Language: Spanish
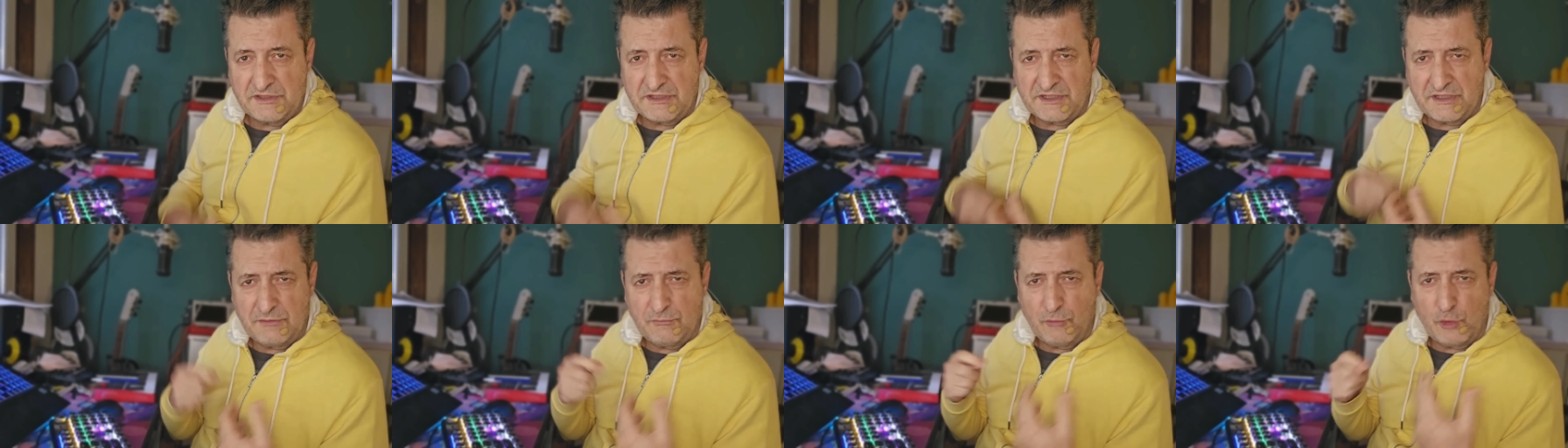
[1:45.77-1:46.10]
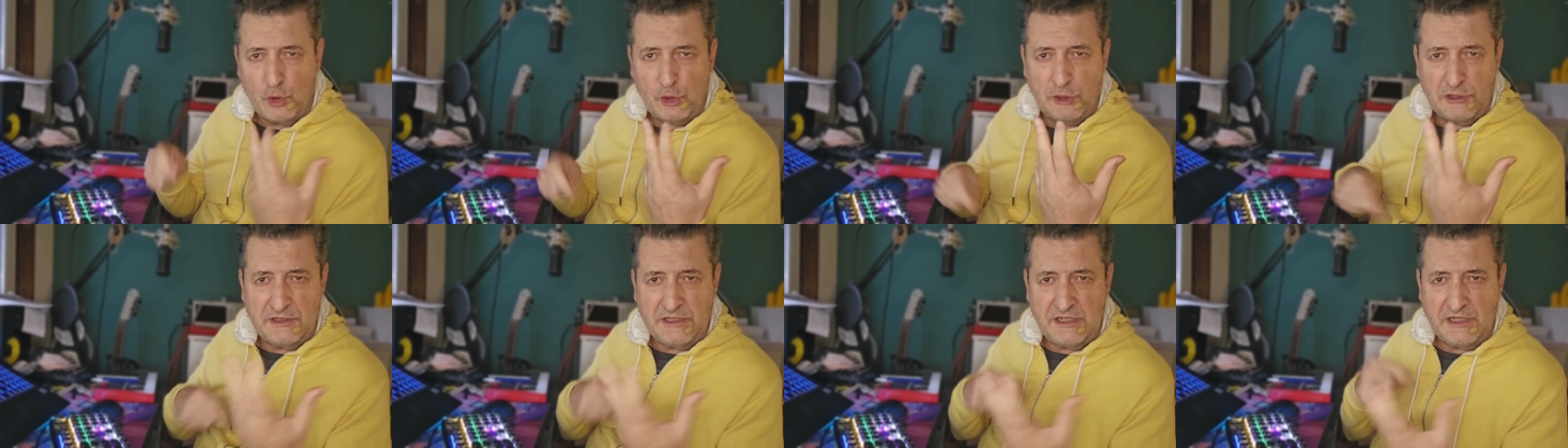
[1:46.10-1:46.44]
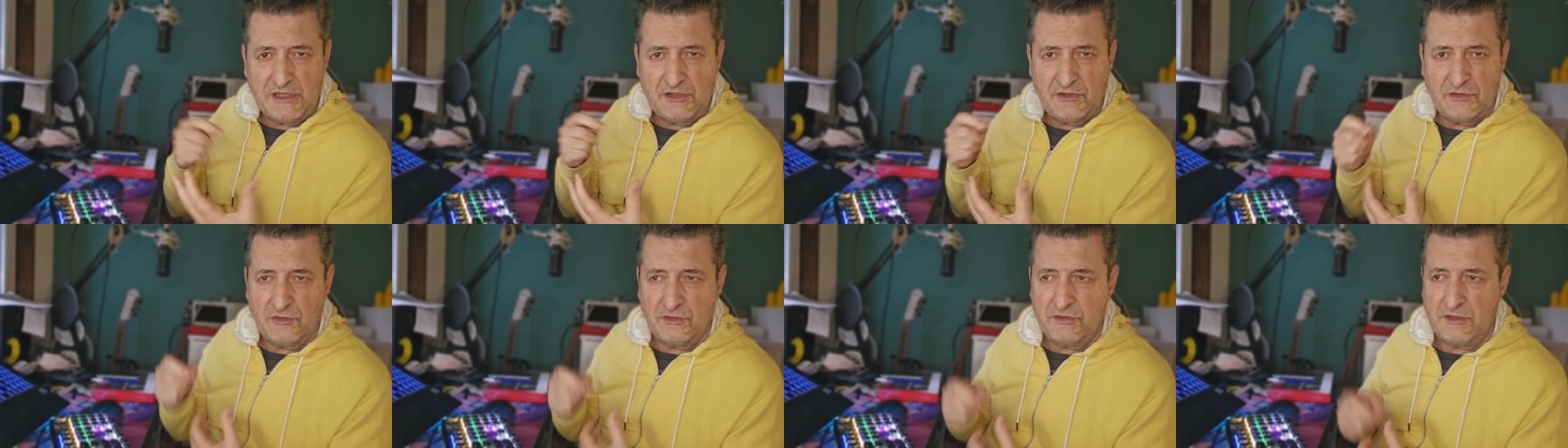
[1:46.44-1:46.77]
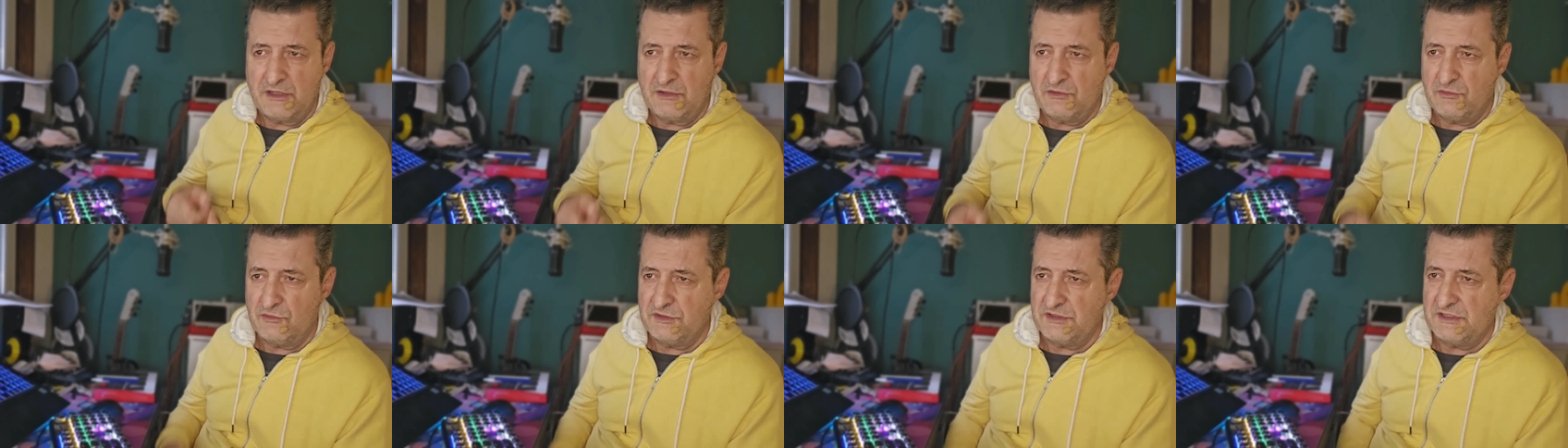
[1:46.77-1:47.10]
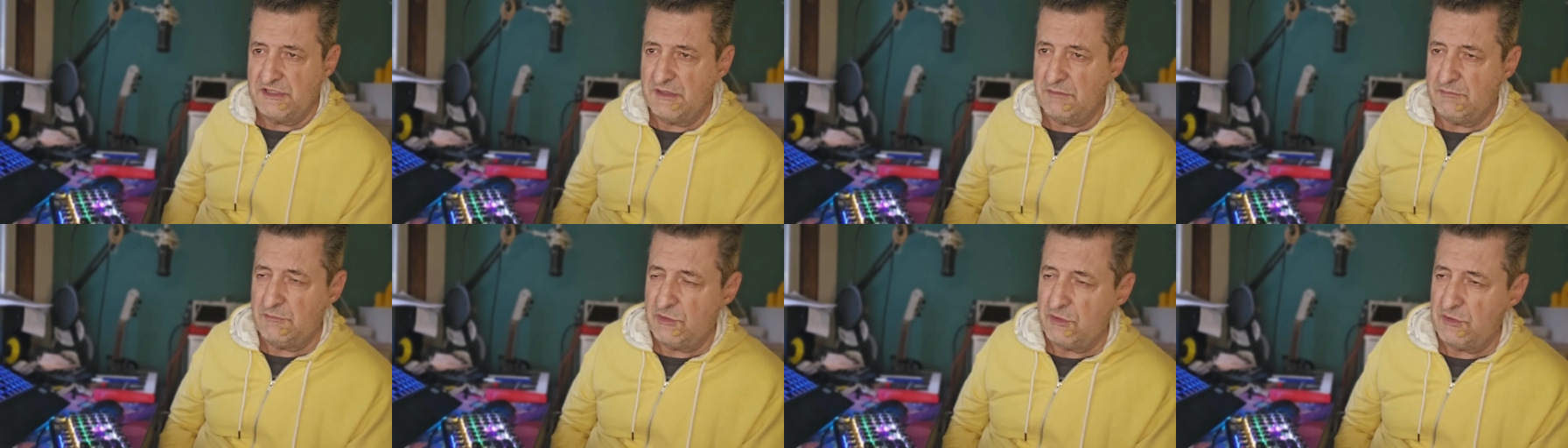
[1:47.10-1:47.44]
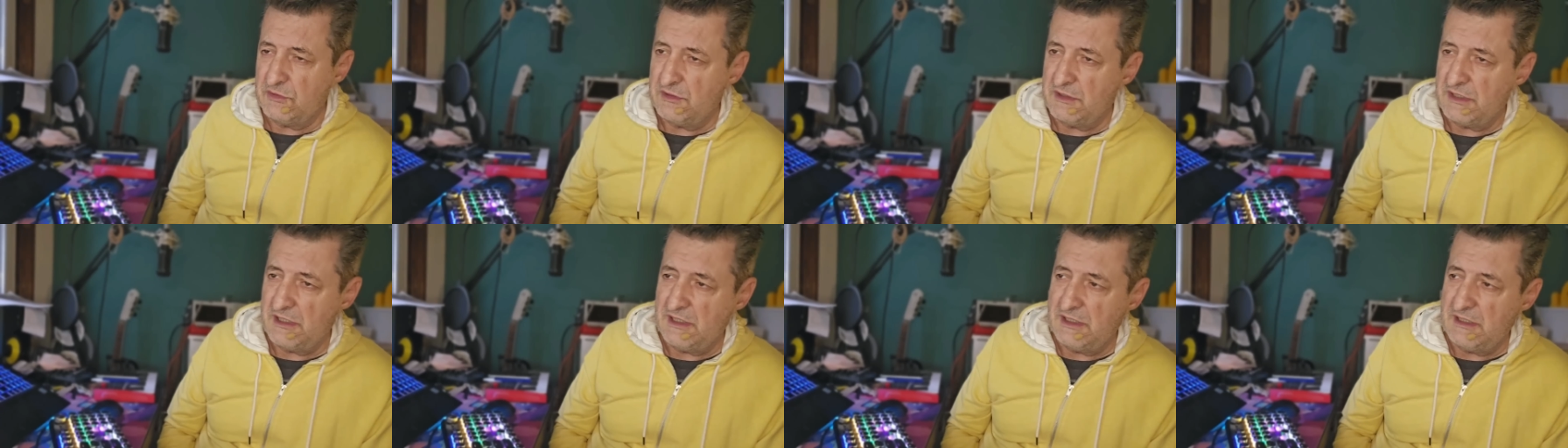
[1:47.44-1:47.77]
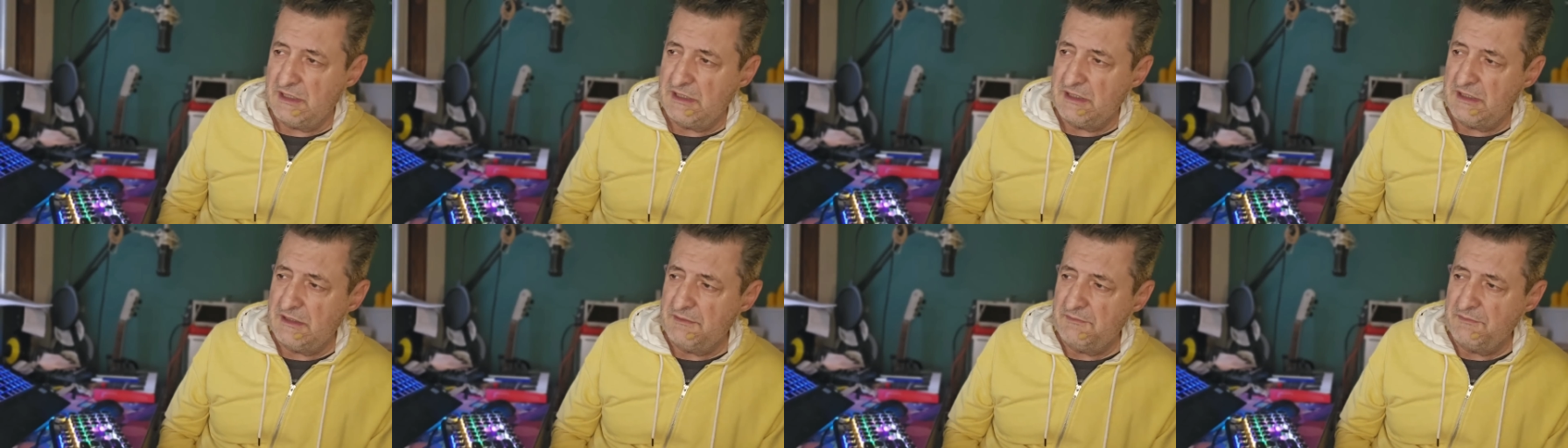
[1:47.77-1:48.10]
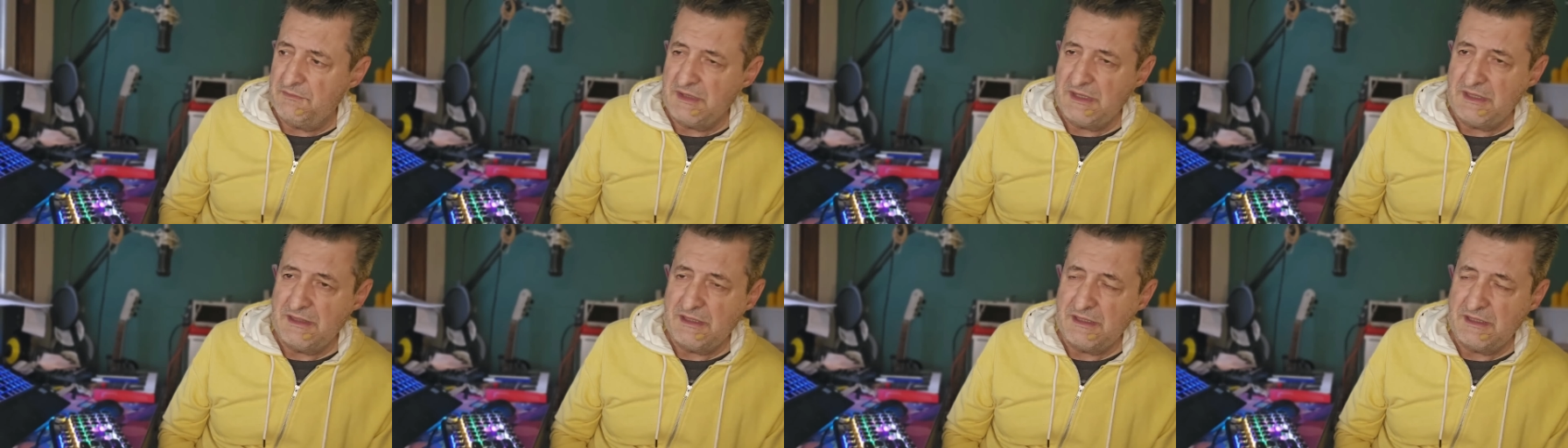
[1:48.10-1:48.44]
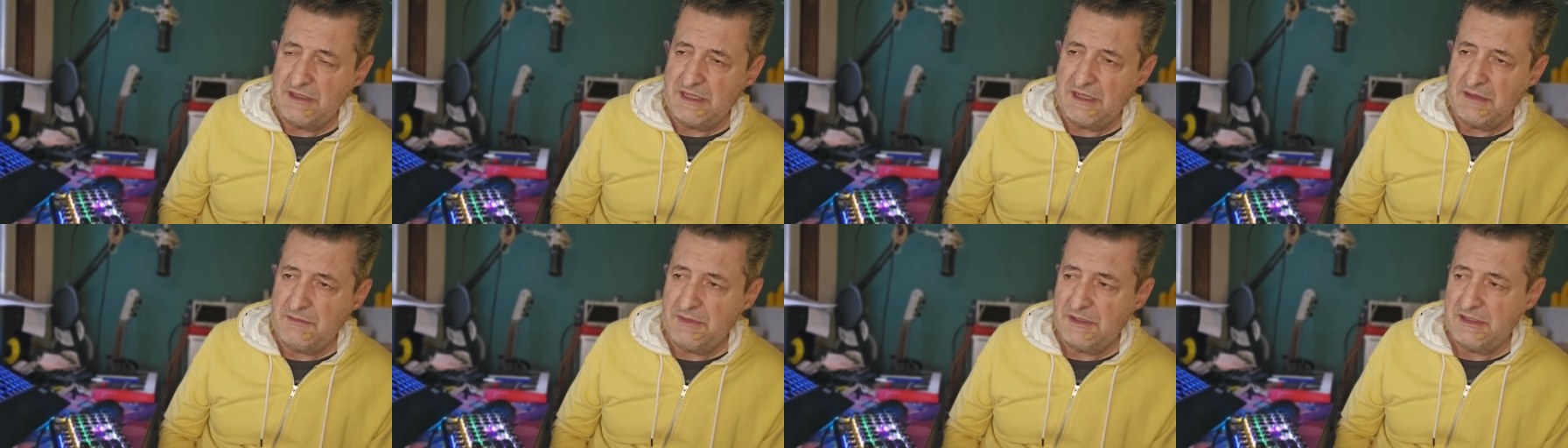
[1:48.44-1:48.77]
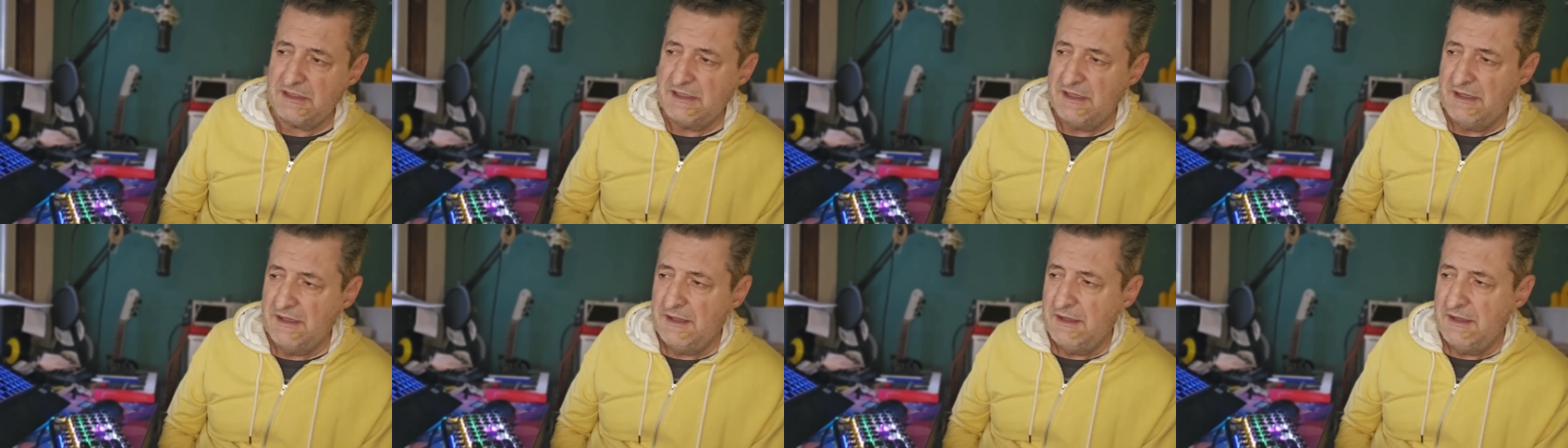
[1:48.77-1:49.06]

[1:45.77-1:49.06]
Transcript: revoltijo de conceptos y de temas